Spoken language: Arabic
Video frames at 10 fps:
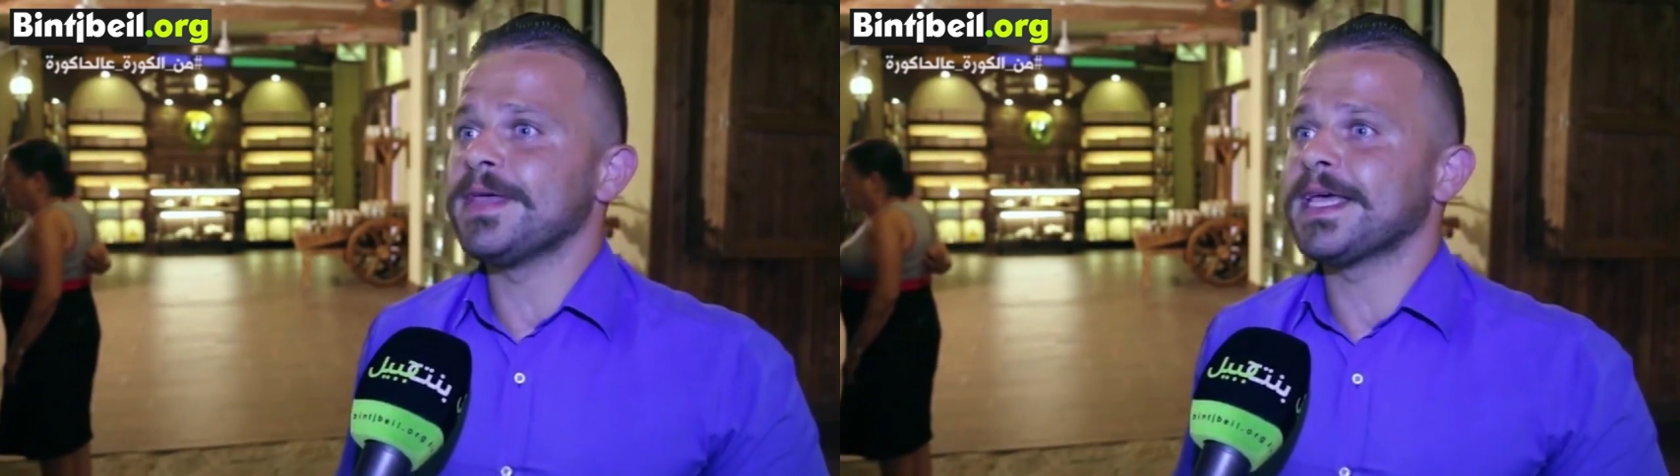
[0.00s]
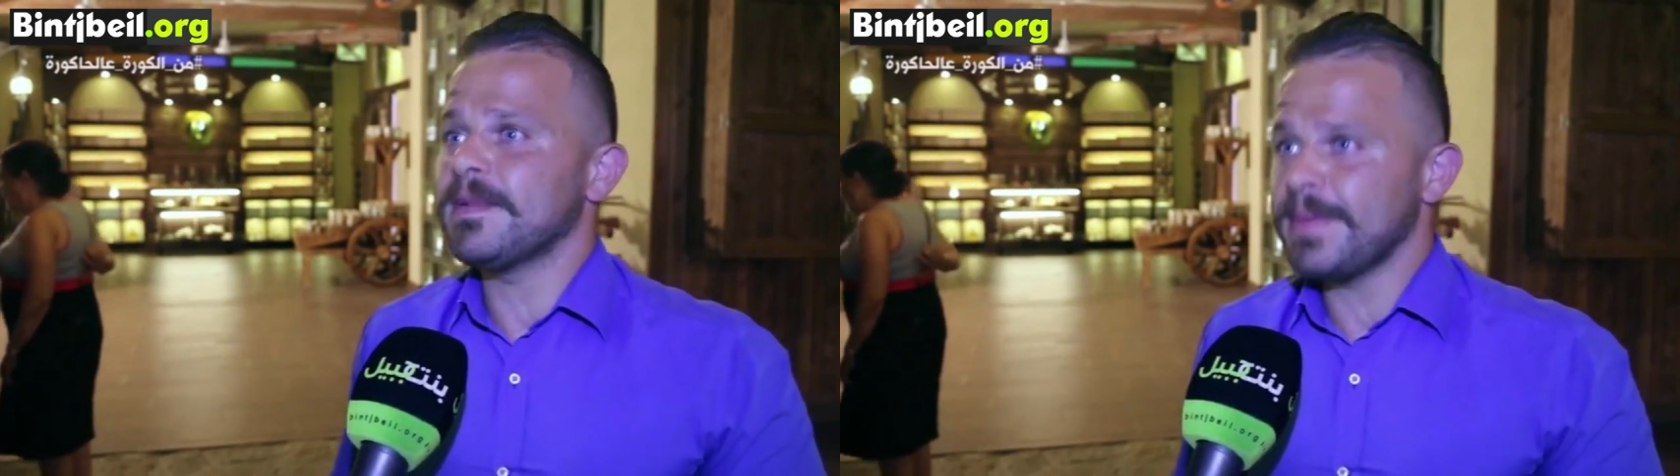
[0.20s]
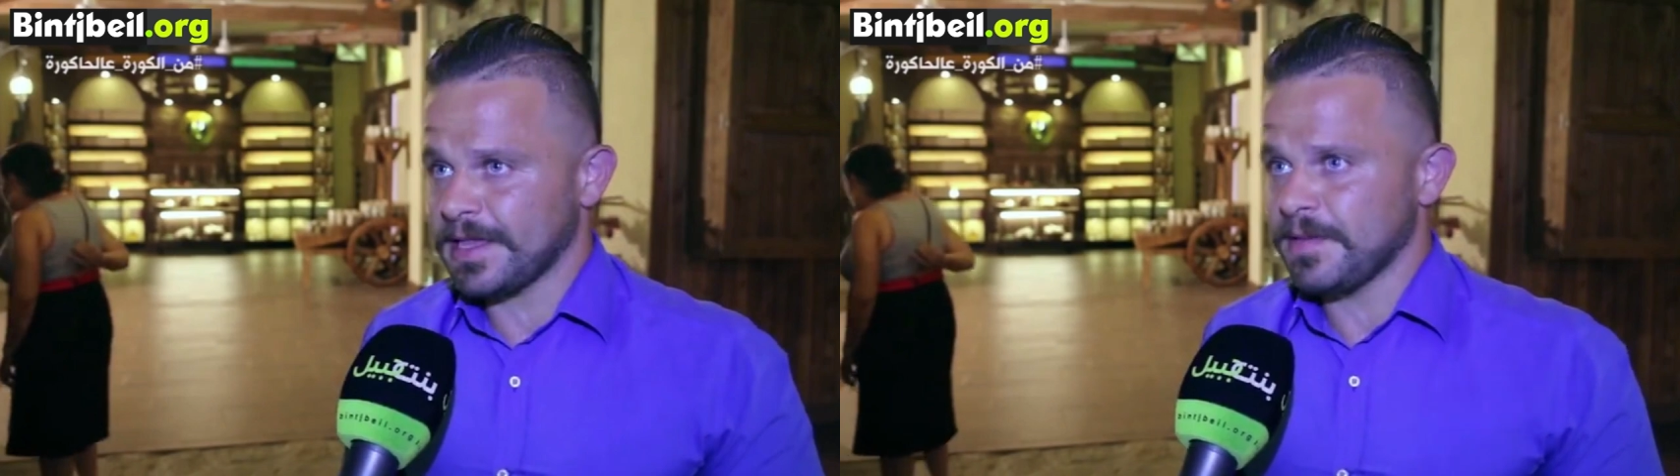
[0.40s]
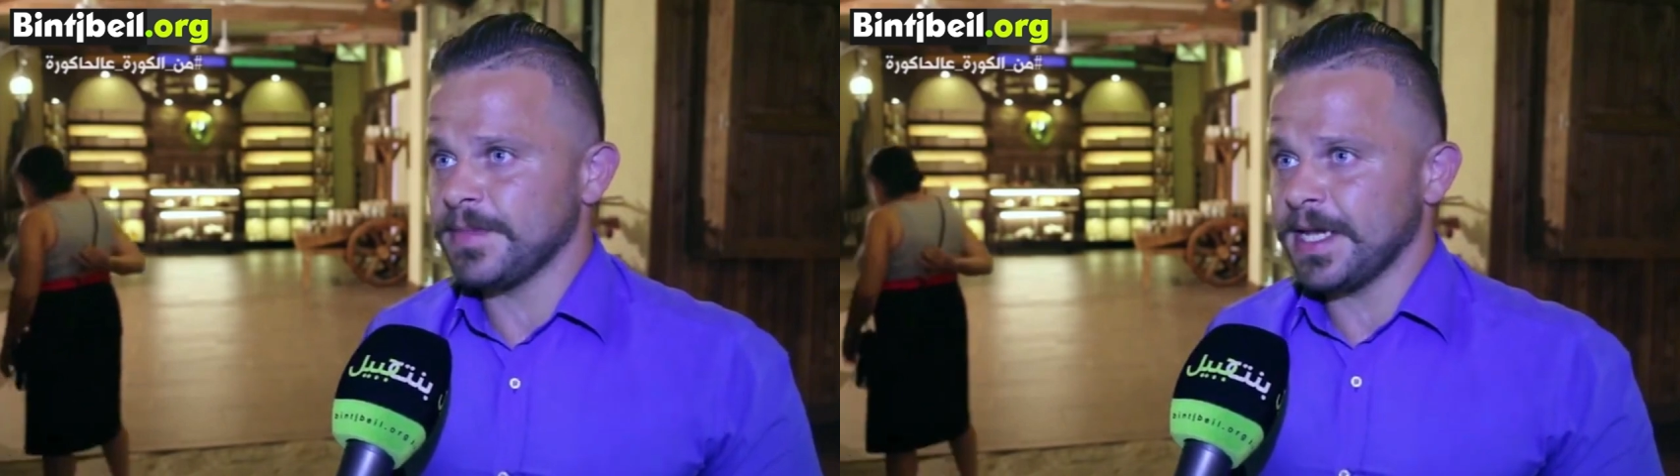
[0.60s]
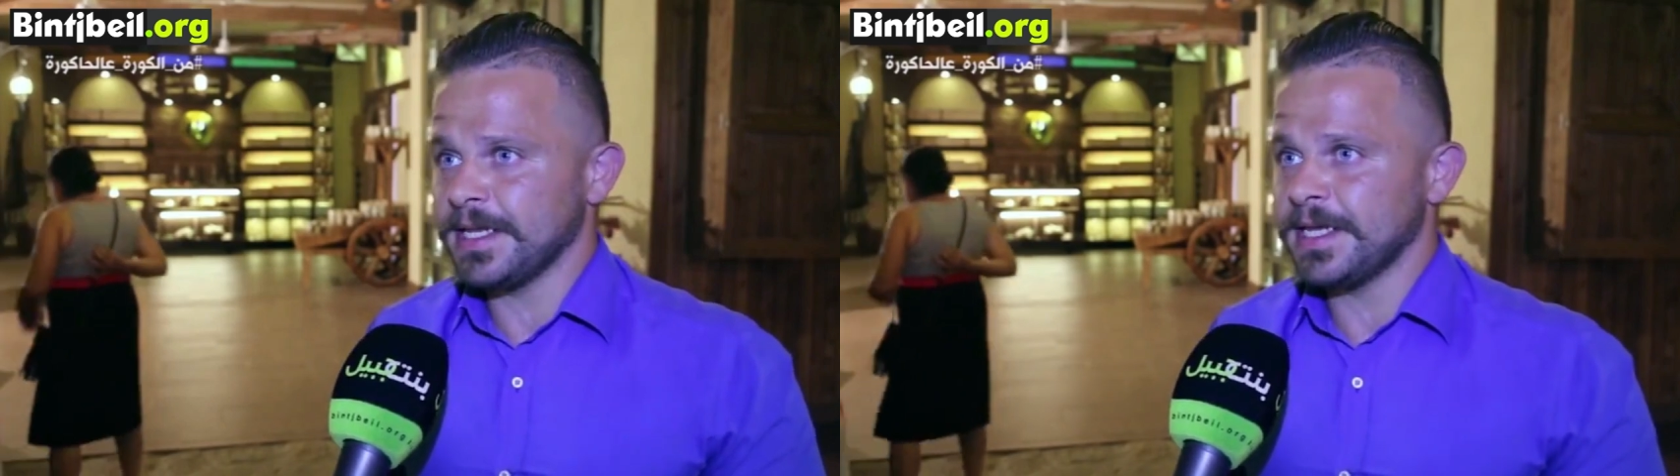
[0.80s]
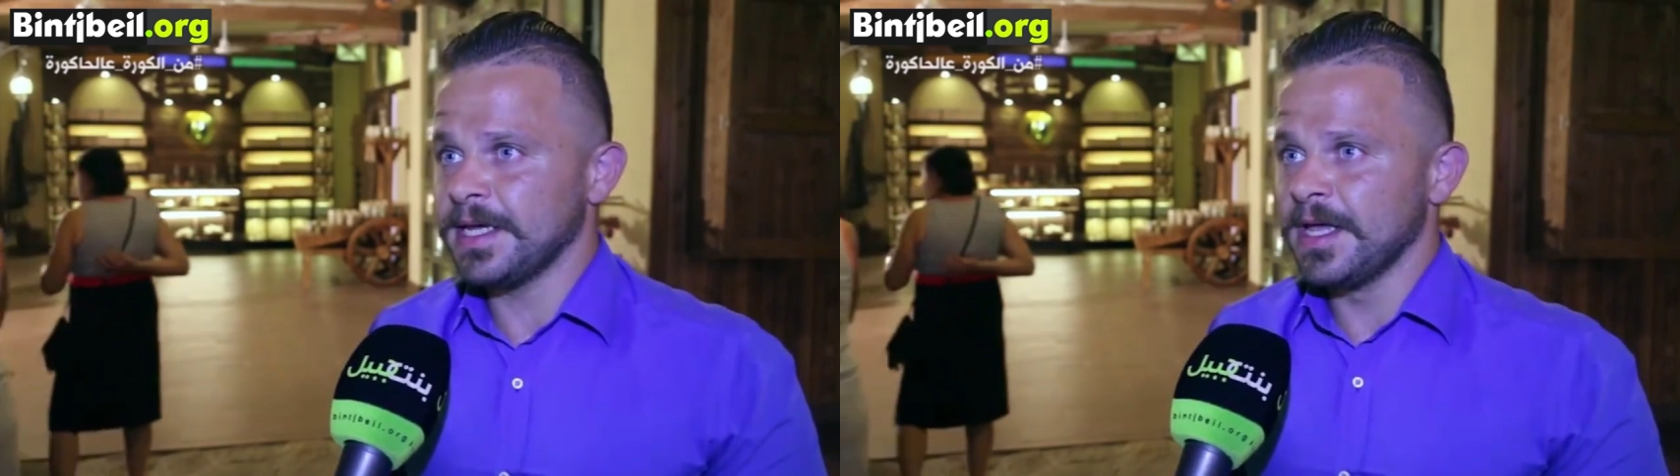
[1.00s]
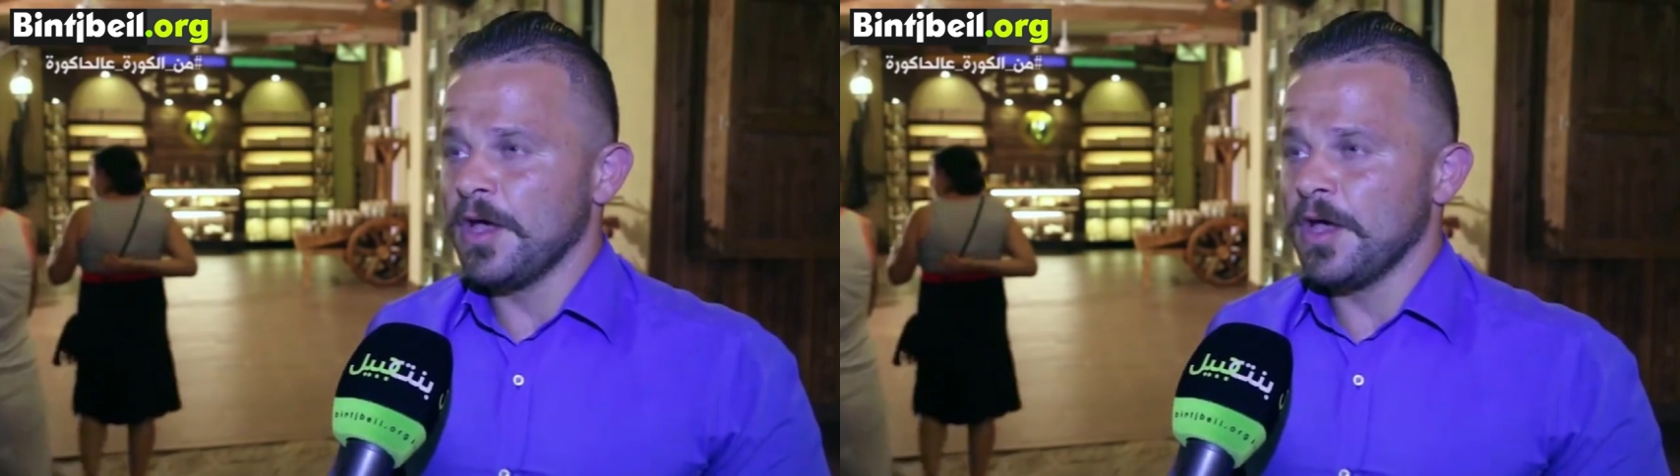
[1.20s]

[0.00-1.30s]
بكل بيت لبناني